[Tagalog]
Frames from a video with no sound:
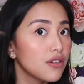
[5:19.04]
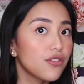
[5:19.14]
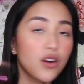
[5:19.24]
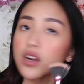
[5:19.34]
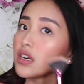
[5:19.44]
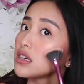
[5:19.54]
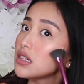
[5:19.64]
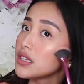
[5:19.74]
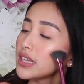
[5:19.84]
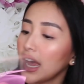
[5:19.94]
For,
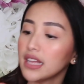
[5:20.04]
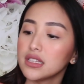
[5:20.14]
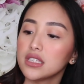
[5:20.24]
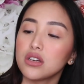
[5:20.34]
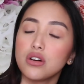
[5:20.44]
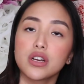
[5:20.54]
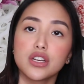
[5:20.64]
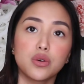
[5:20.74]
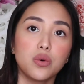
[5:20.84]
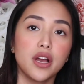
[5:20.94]
yan, dito ko
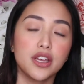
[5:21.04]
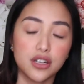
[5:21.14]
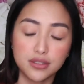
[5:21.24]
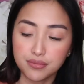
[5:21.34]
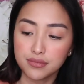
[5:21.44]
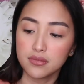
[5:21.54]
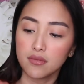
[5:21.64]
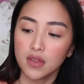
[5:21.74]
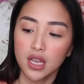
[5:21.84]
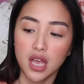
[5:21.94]
kinukuha yon.
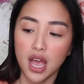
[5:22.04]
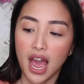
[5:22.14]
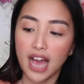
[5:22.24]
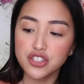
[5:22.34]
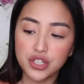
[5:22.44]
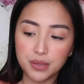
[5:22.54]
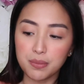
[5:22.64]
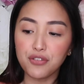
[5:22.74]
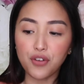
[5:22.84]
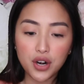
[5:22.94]
Actually,
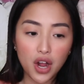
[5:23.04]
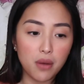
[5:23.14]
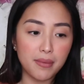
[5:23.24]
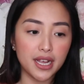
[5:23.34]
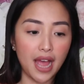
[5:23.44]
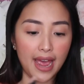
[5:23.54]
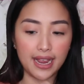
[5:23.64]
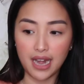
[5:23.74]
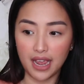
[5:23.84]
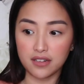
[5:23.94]
before ako
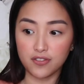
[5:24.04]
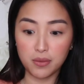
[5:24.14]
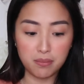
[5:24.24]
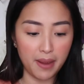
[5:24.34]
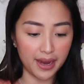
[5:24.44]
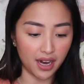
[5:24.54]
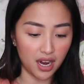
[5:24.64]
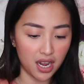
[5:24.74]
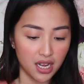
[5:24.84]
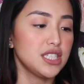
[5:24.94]
mag-highlight from
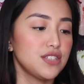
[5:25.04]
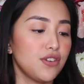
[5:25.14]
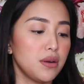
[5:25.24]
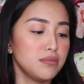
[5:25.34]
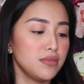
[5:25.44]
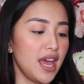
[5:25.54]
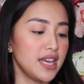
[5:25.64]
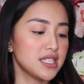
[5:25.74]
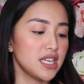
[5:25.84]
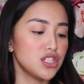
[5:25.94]
Becca, this from
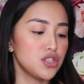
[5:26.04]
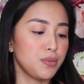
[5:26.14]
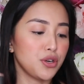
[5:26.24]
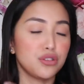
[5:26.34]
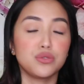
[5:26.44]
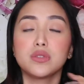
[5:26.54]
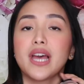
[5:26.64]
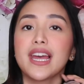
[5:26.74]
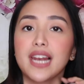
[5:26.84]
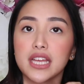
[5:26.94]
Essence Pure
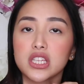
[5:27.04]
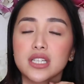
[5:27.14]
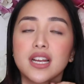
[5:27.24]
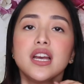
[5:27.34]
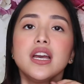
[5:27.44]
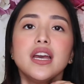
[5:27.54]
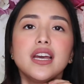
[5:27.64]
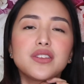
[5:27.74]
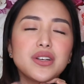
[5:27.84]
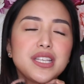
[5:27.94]
Nude Highlighter.
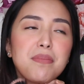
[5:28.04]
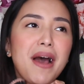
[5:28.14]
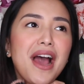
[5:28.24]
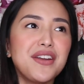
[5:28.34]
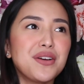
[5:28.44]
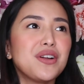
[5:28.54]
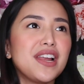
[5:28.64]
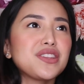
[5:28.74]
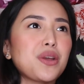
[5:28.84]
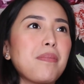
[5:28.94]
Ito kasi pang ano ko
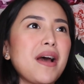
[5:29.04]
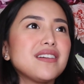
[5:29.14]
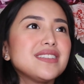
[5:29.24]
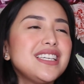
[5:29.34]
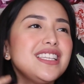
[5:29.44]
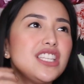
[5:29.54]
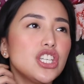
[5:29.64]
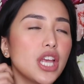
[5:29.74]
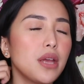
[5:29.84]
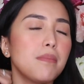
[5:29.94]
lang to, pang hindi
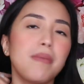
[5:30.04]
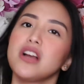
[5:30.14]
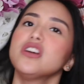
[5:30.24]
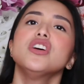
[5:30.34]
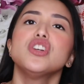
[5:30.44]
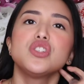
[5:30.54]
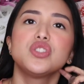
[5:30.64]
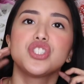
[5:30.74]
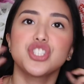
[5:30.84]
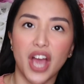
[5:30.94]
siya yung pang
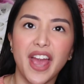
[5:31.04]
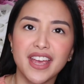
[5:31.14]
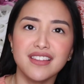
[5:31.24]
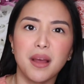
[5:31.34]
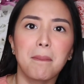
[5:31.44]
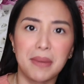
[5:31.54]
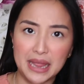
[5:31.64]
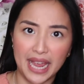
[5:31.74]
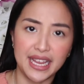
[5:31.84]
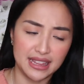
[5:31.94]
shine na
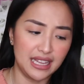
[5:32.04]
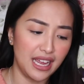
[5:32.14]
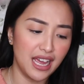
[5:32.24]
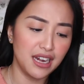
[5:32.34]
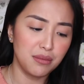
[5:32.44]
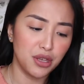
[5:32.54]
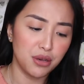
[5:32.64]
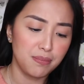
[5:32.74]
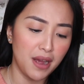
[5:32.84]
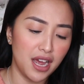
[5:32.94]
blinding. Alam mo
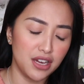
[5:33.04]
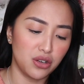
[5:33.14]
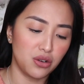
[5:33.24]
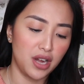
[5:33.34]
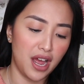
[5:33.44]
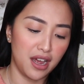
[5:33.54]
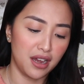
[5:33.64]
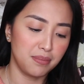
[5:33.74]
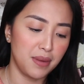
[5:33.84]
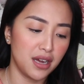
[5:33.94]
yung pang ano ko
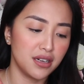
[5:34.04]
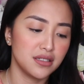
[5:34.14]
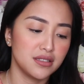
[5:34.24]
lang, pang